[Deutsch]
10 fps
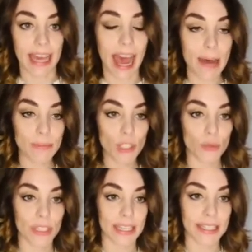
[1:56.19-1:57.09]
haben sie
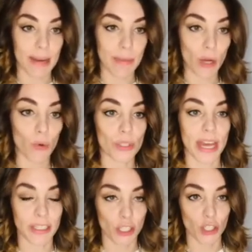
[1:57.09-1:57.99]
uns erst einmal groß
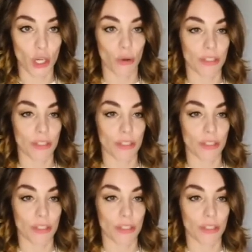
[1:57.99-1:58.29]
angeschaut.